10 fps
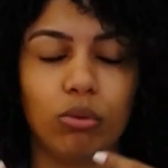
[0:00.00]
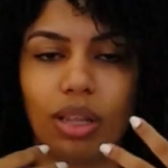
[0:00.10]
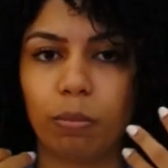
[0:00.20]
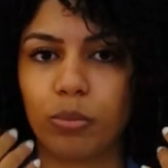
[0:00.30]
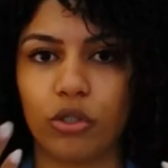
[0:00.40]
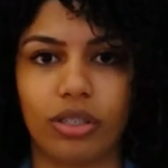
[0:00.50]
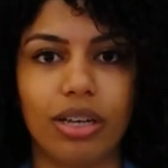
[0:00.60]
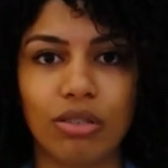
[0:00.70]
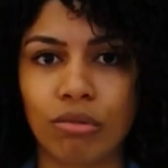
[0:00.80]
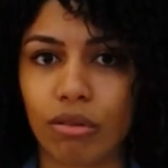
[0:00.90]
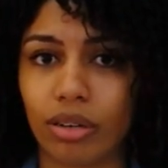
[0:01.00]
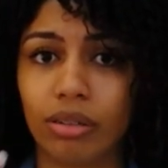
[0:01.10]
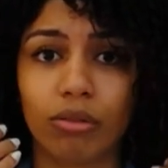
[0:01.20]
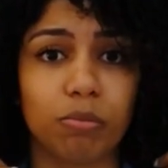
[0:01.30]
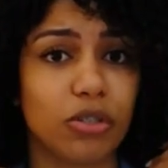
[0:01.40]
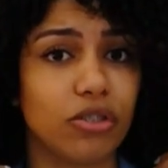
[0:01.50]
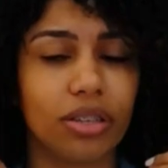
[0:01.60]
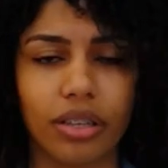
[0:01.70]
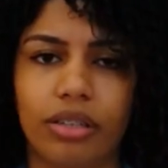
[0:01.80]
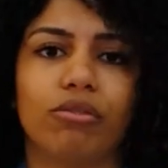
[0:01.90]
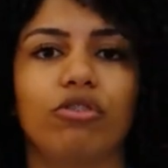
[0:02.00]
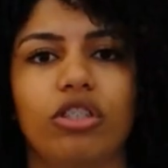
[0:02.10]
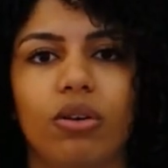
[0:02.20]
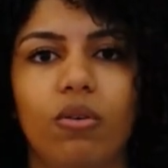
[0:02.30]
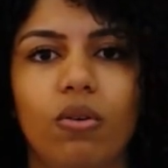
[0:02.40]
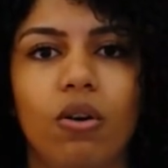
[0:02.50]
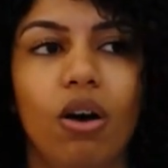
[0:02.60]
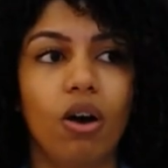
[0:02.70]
o tempo já está estourando, o pedido ainda não chegou,